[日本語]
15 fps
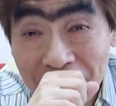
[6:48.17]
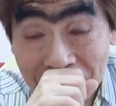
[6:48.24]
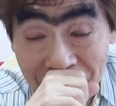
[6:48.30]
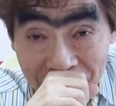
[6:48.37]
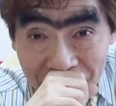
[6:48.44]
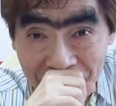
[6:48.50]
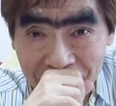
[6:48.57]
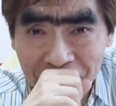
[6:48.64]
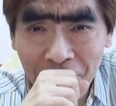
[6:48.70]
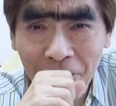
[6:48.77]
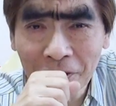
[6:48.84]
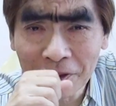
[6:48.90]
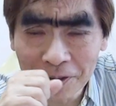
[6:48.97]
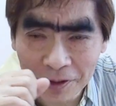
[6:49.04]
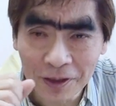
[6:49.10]
いうふうにして
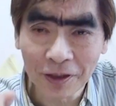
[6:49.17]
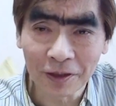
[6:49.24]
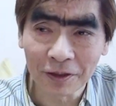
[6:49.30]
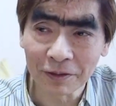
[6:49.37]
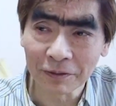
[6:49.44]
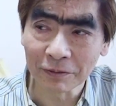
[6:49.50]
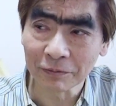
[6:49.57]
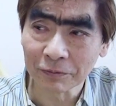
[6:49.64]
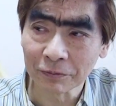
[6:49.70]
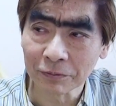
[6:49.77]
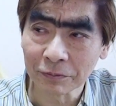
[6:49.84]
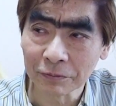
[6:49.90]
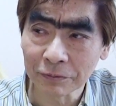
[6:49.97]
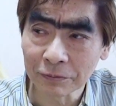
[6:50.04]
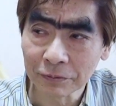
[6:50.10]
もらってあの